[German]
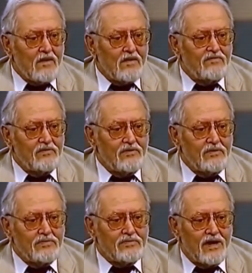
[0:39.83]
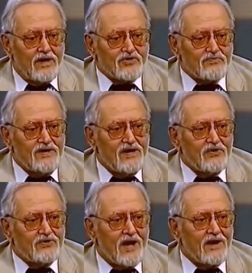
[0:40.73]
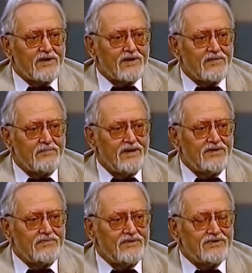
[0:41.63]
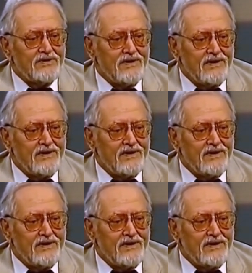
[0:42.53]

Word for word: obwohl Tagesspiegel und andere Medien mich